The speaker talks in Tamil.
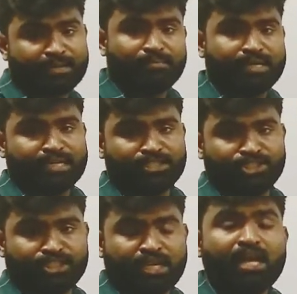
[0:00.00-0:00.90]
நிரம்பல்
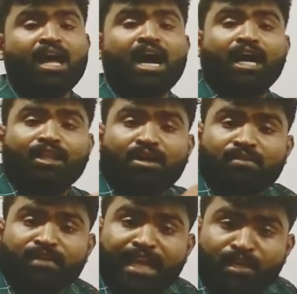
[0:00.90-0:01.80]
நிகழ்ச்சி அதாவது
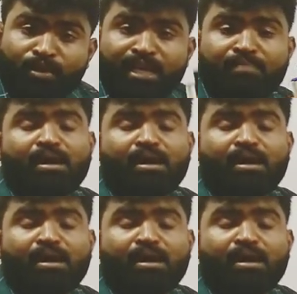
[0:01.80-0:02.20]
விலையினுடைய